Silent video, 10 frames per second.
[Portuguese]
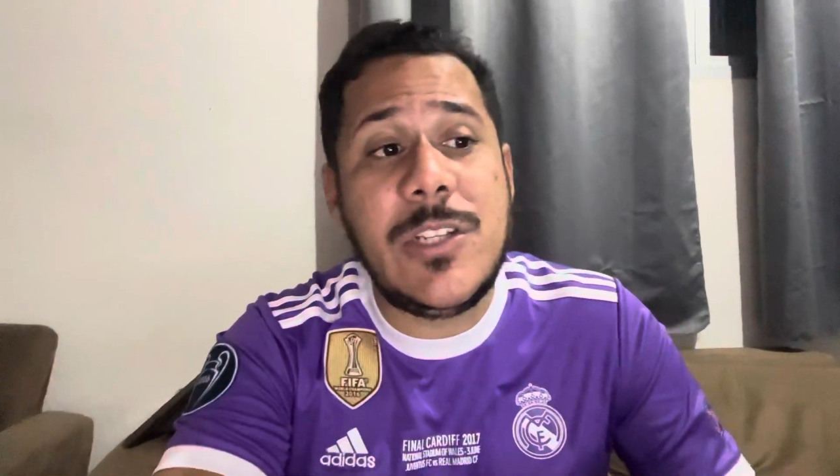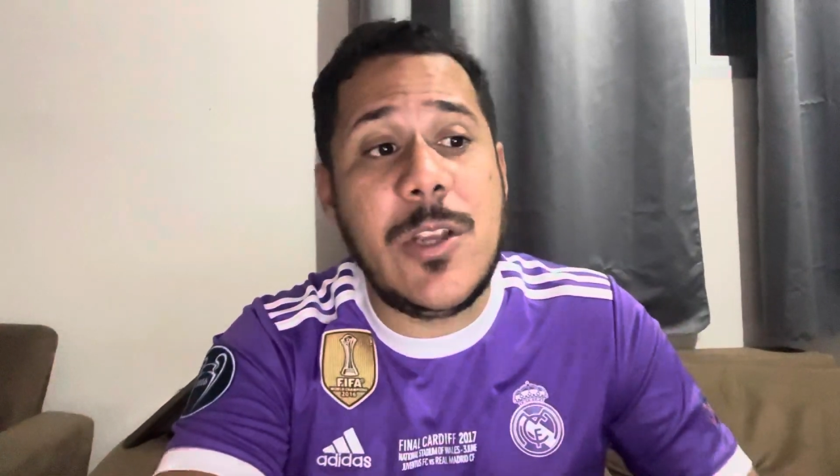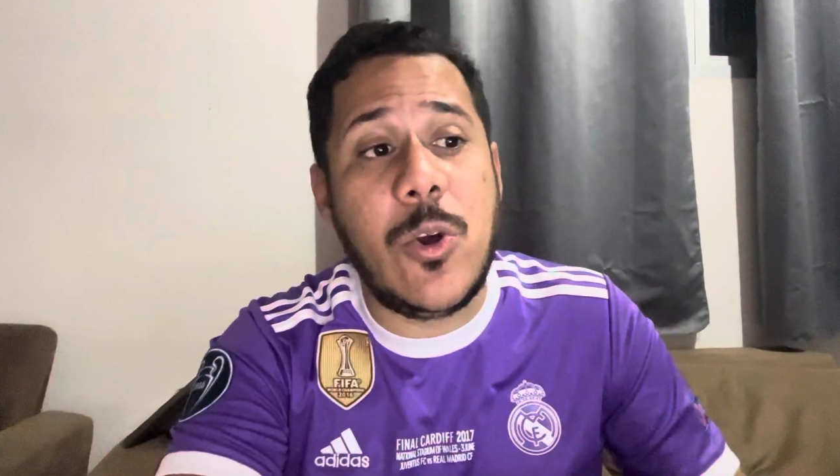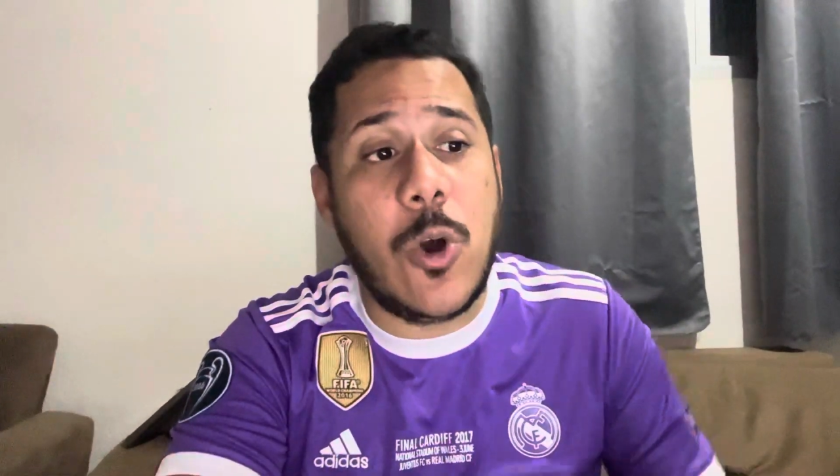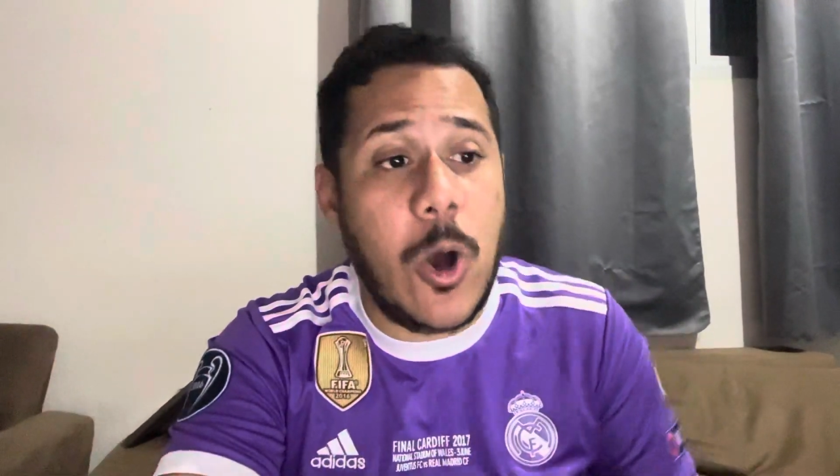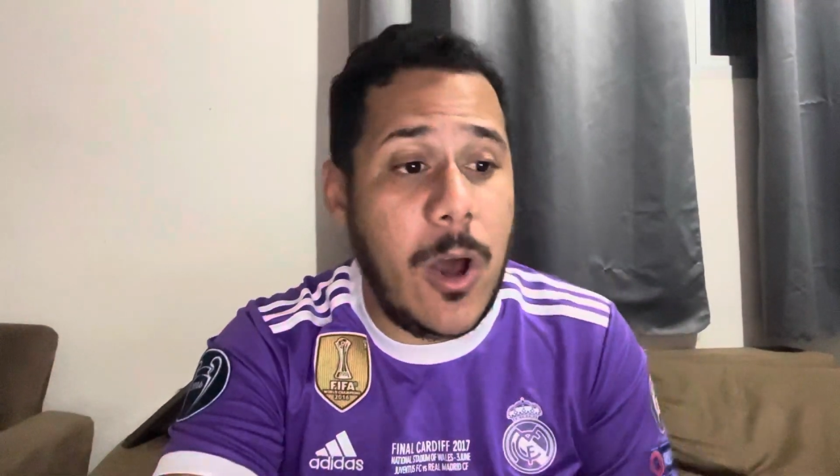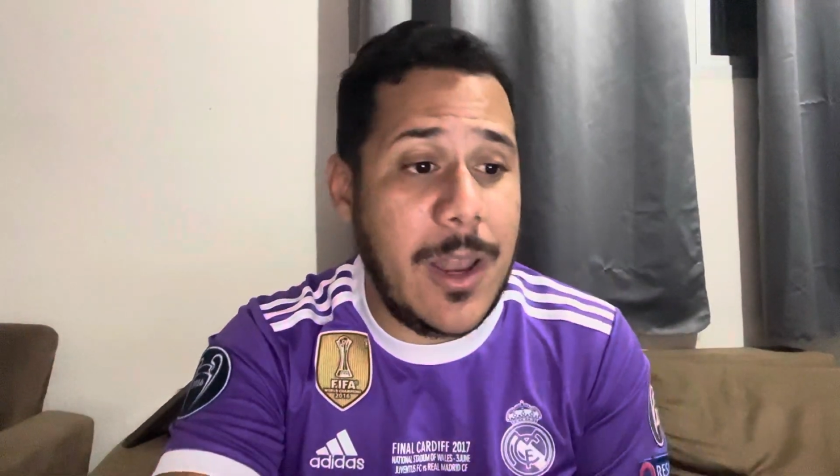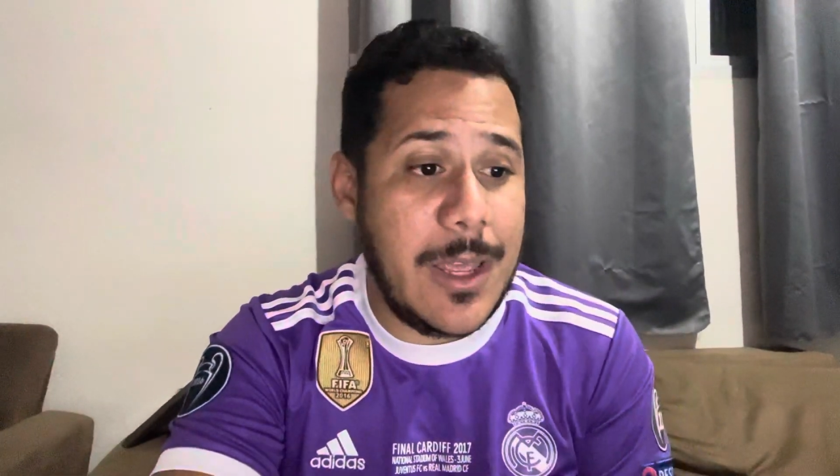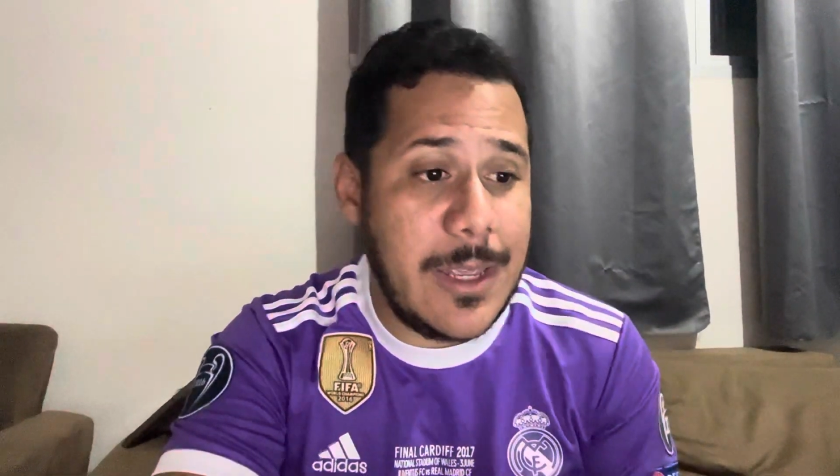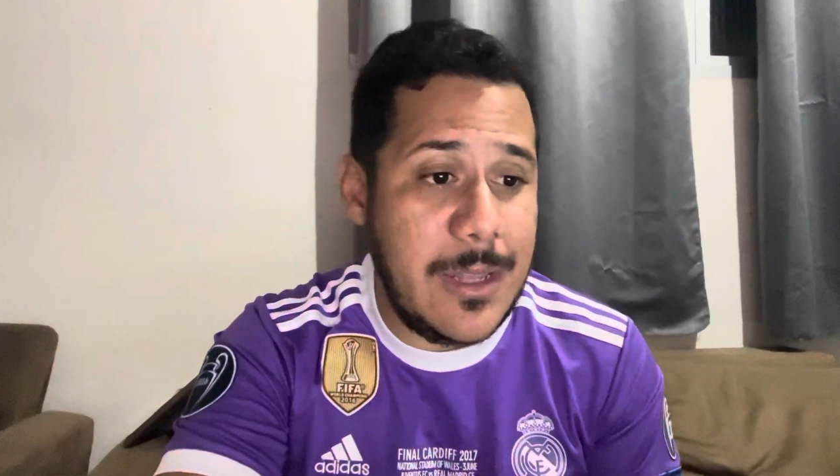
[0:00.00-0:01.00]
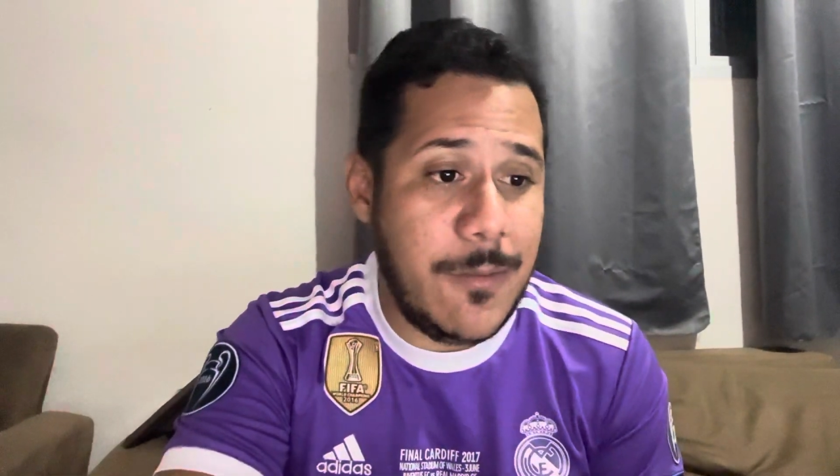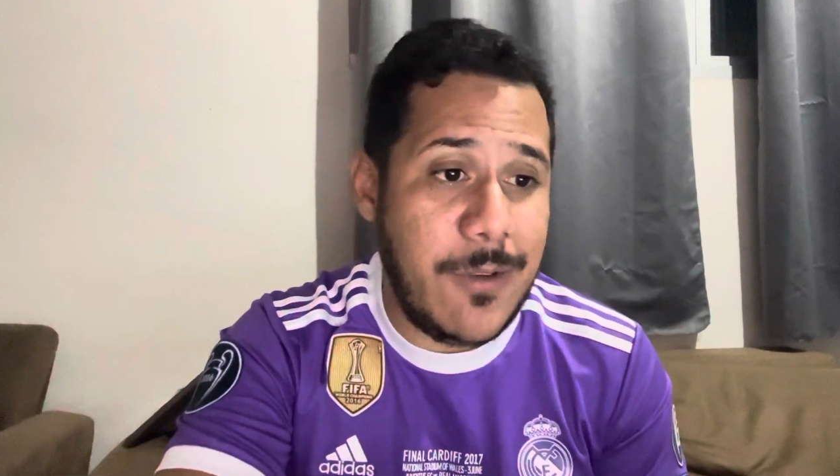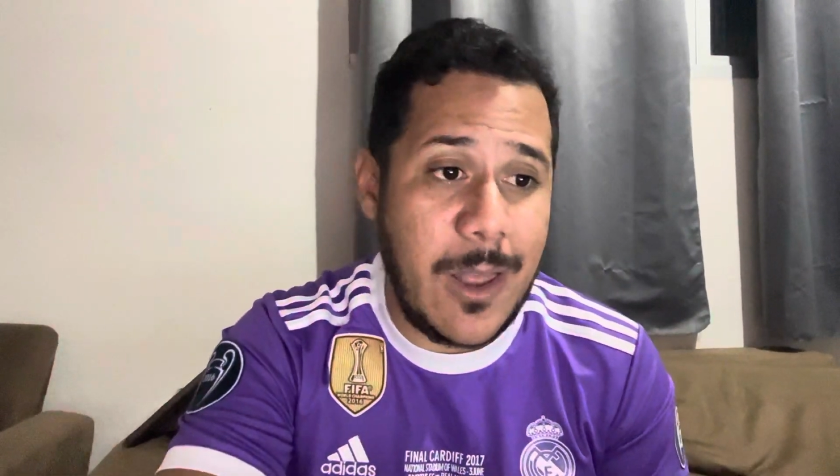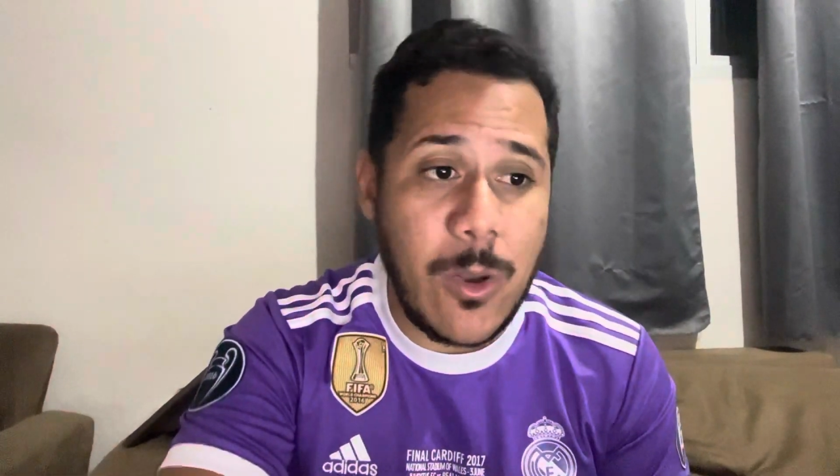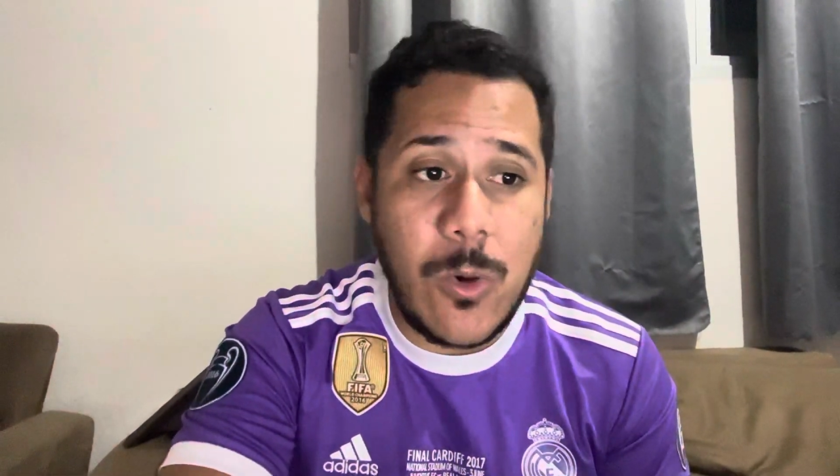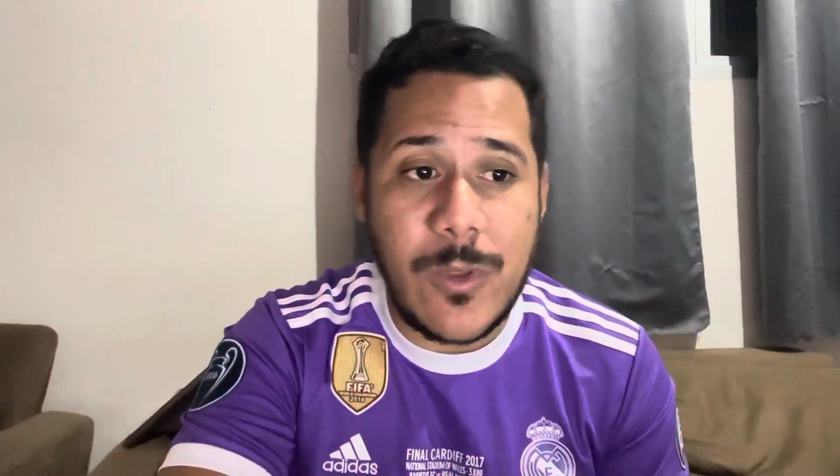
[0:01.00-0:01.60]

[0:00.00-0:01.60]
Nicola, ele falou,